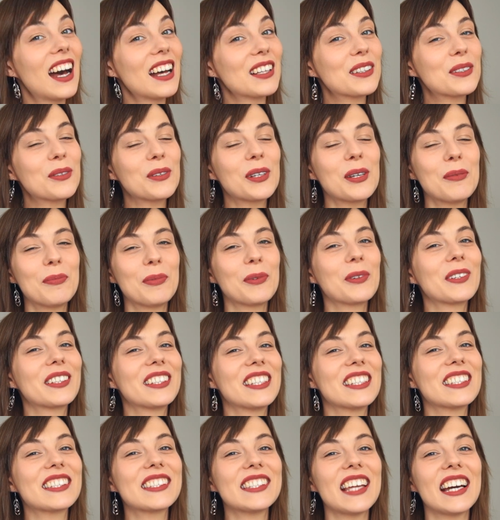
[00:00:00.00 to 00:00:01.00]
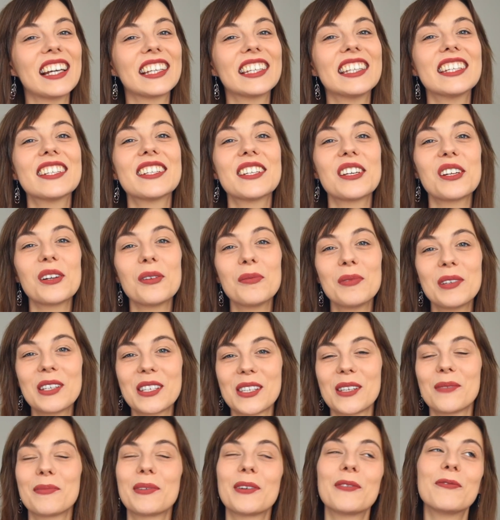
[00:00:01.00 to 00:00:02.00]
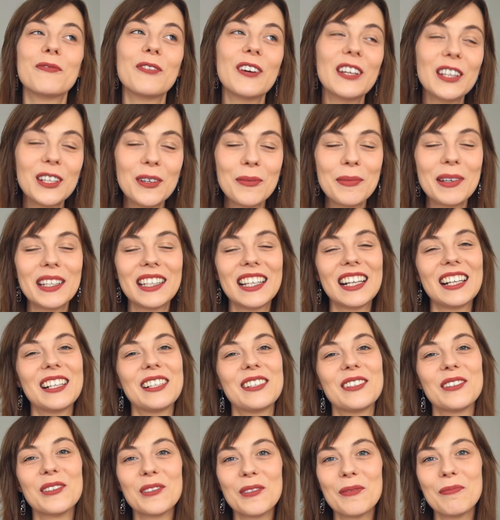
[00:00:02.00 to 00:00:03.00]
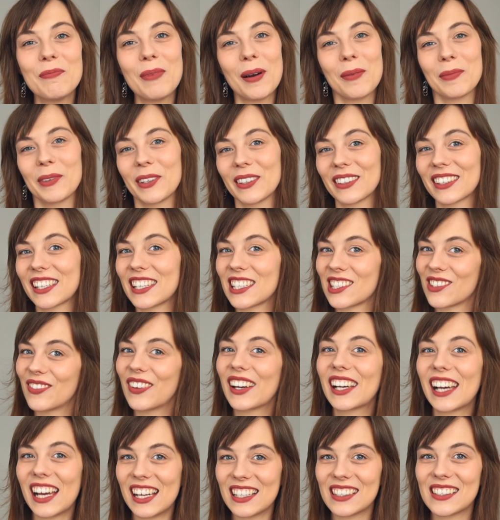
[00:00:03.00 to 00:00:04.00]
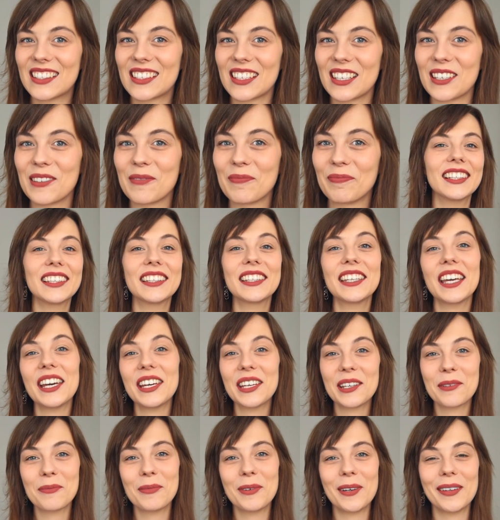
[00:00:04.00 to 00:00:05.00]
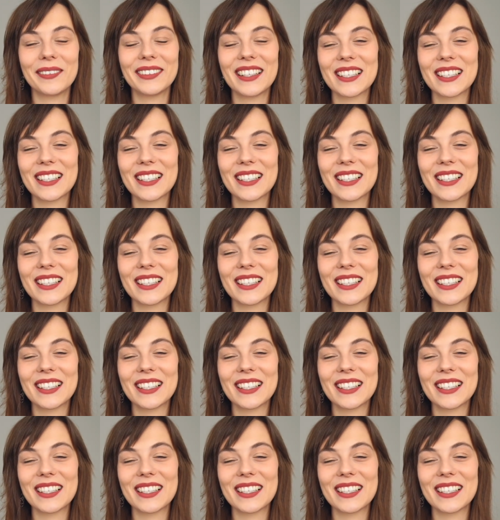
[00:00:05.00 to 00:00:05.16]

A drugi punkt jest taki, że robisz sobie fenomenalną pamiątkę z wakacji. Ja jak byłam